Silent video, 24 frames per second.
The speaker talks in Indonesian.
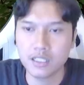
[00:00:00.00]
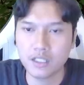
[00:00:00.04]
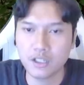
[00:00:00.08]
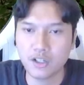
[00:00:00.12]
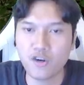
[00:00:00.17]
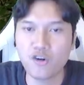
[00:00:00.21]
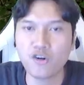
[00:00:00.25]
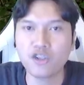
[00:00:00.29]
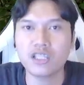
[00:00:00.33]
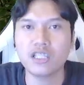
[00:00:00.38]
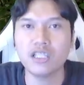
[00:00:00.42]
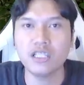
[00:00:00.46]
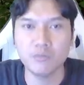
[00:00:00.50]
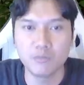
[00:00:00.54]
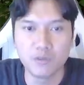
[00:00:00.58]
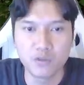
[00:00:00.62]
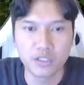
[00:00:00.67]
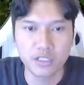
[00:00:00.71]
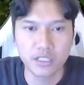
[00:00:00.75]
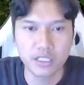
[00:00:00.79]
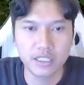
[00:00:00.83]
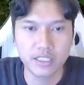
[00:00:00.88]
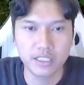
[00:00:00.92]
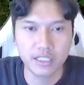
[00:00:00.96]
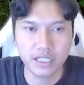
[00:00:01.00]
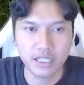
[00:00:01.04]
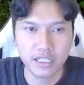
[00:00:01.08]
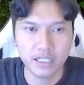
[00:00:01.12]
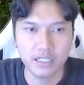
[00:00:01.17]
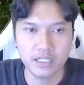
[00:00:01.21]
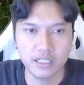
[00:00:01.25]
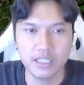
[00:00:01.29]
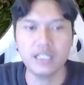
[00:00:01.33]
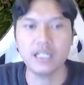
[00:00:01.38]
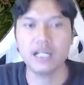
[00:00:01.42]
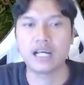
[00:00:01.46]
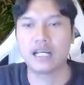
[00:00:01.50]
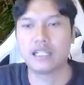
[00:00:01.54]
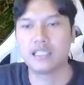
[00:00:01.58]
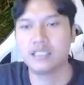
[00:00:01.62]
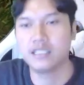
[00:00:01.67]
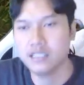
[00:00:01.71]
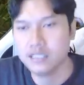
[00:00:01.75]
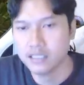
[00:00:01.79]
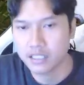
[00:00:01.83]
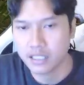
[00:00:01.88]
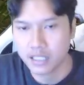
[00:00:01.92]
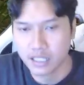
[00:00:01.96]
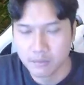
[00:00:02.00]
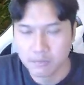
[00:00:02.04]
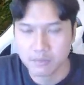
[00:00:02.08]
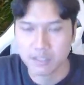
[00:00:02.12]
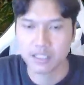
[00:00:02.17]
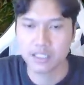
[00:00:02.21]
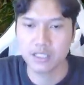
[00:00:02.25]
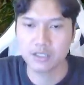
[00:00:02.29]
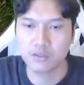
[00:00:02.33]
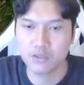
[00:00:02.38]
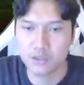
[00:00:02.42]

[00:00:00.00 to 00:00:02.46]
roti mungkin ya? Iya anjing, emang gitu